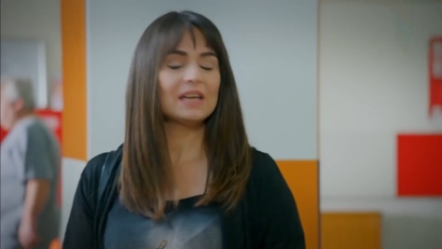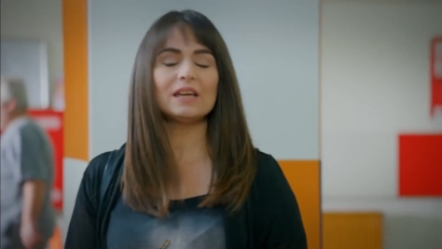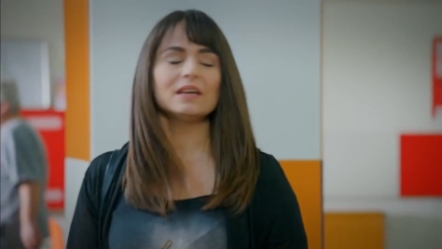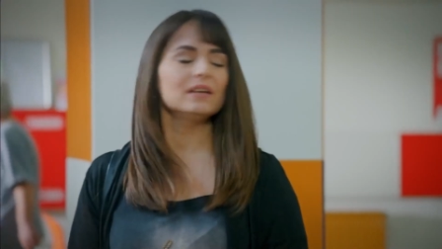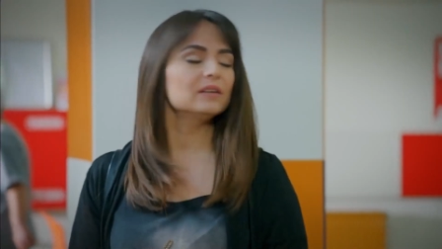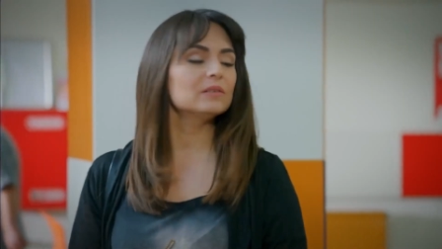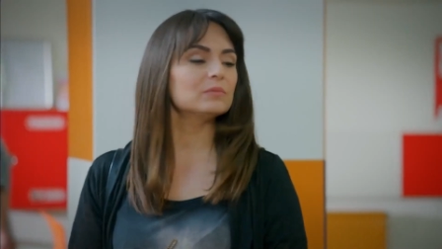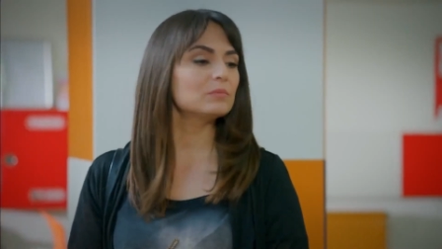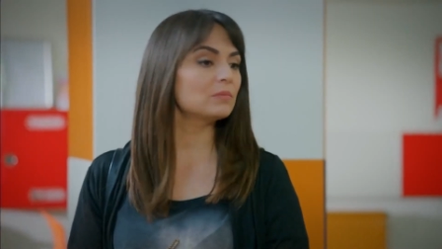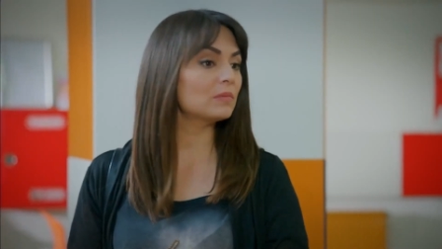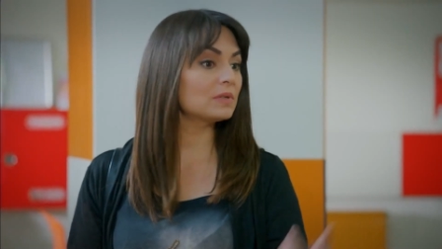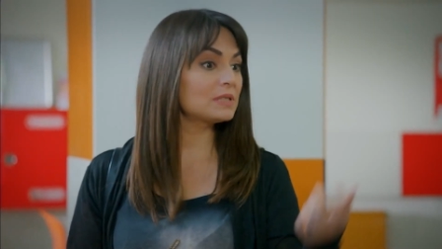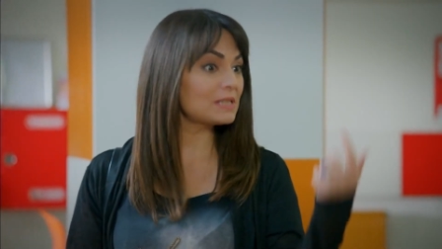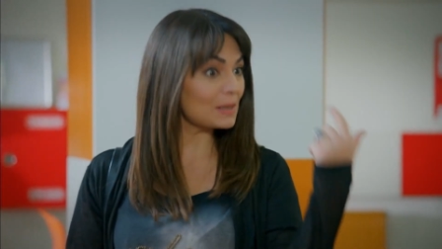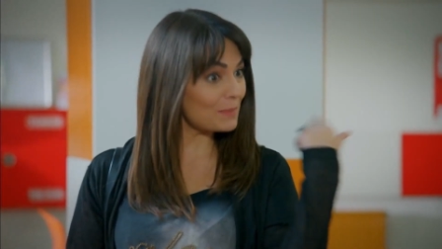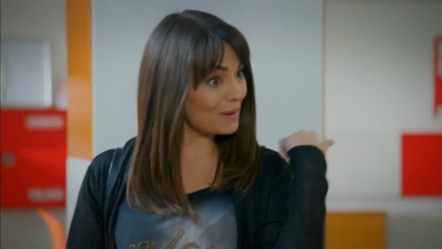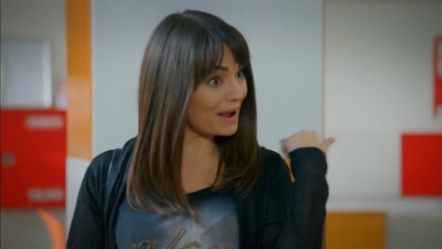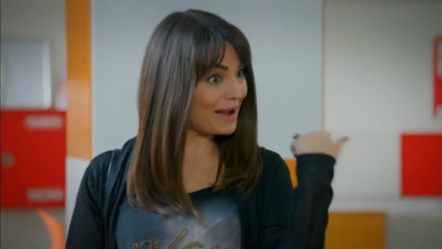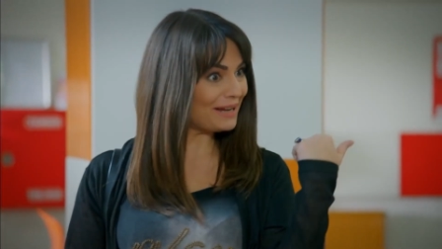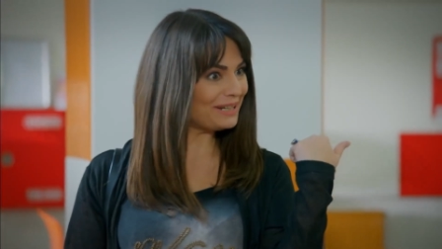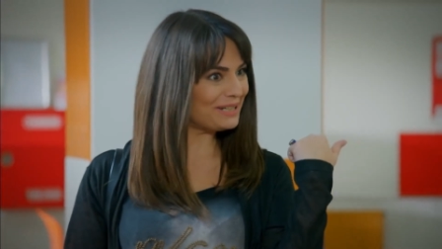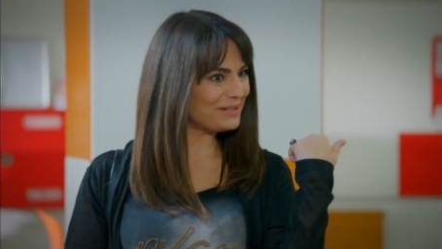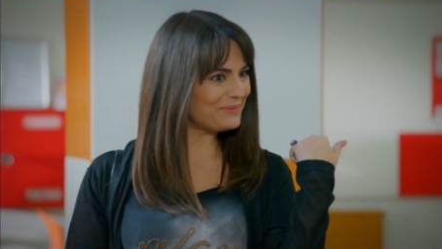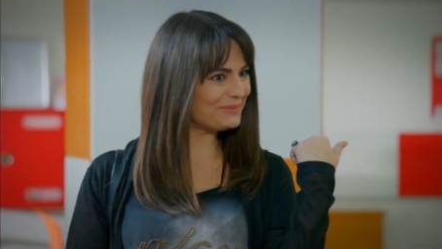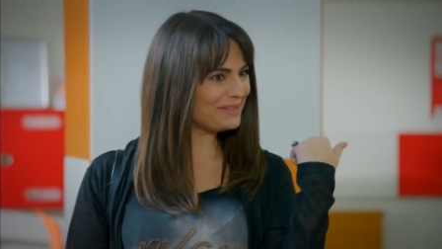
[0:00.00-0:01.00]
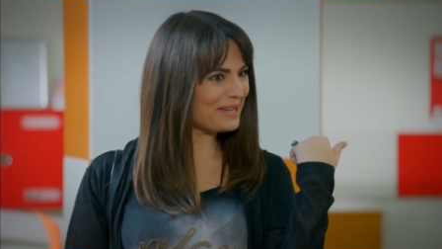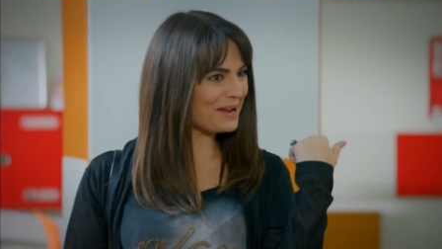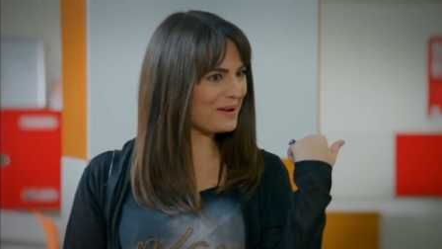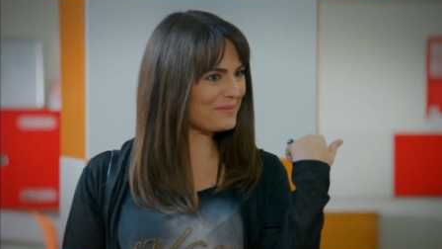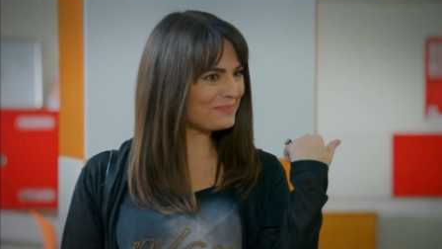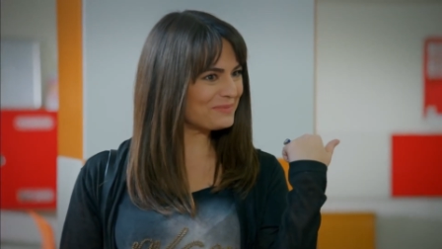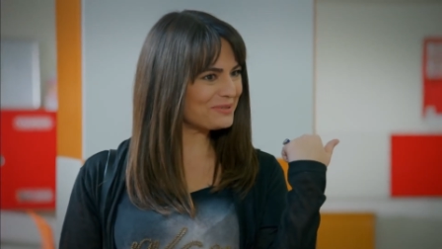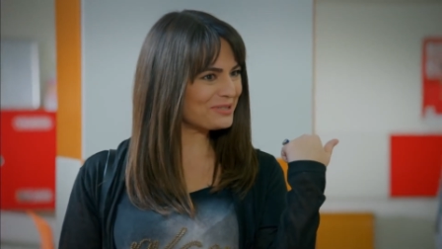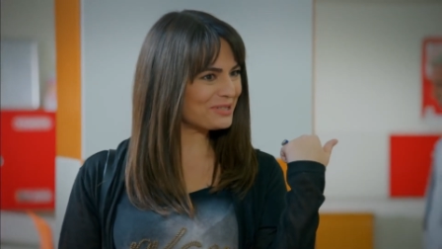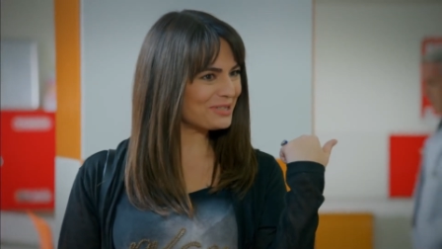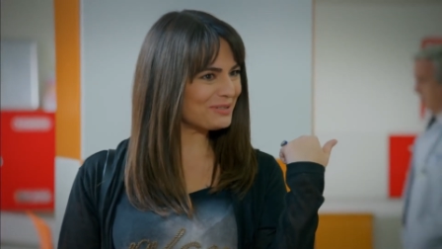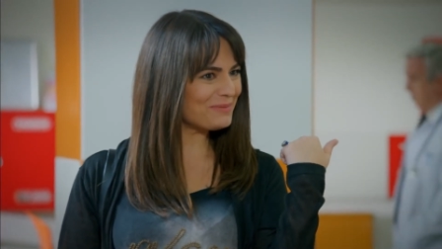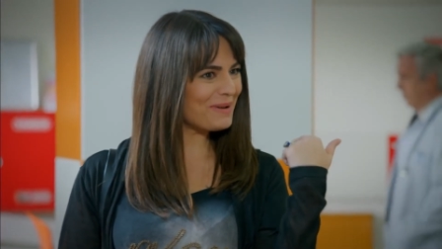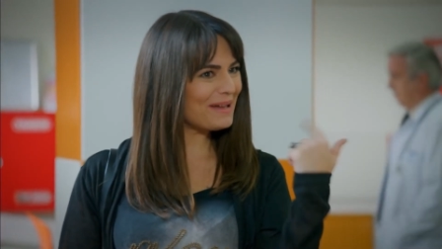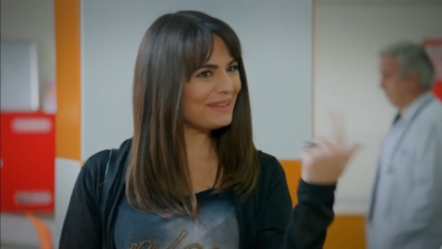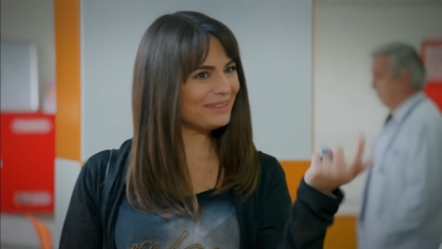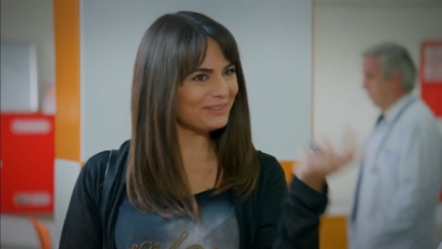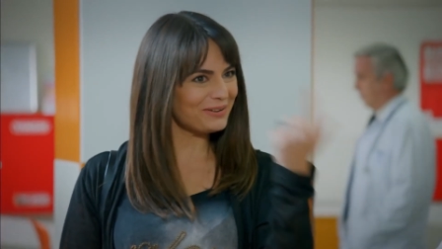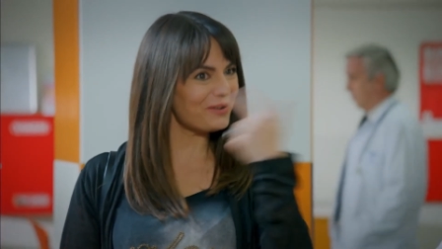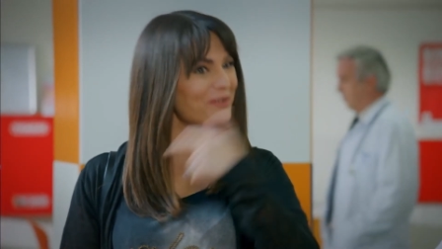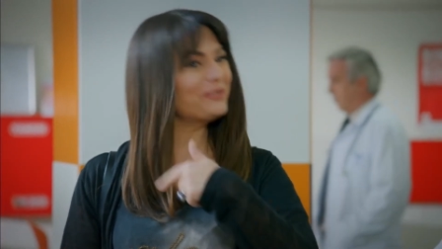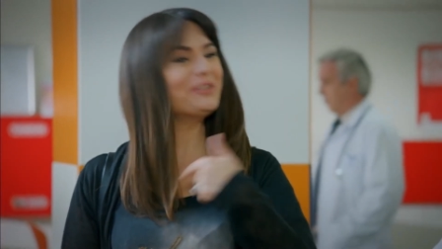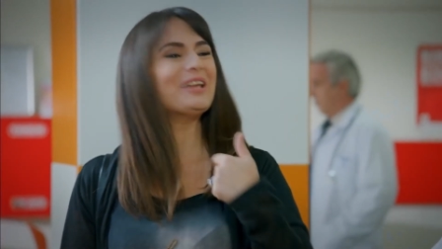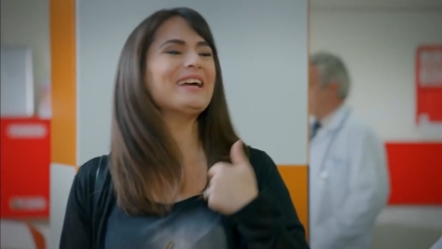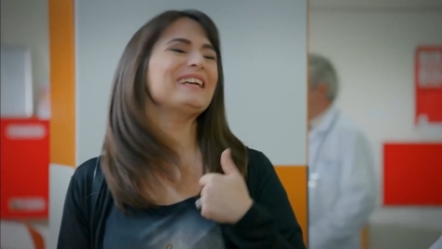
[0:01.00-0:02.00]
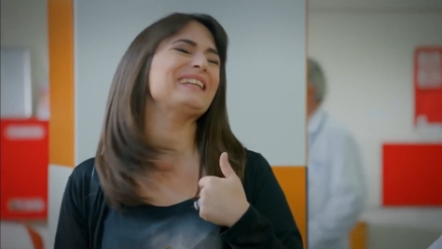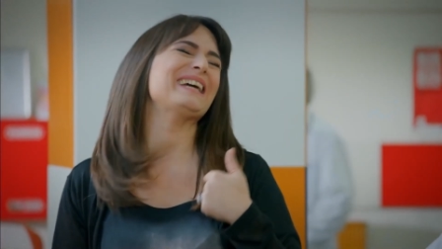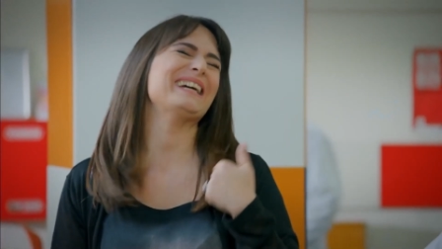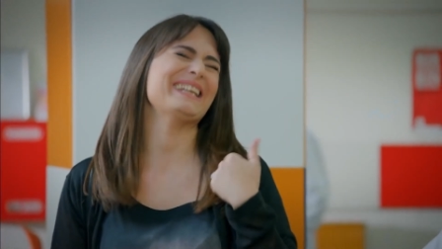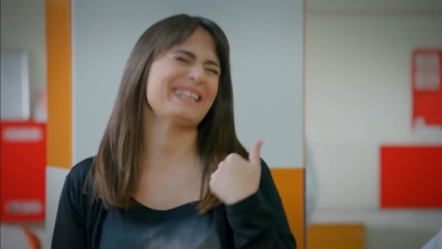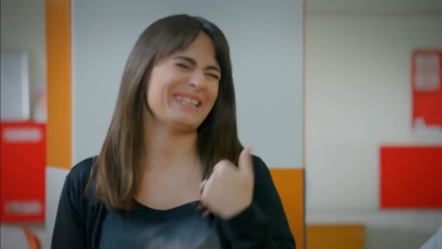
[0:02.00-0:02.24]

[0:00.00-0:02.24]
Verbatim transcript: Ee, sabah annem de yapmıştı, ben onlardan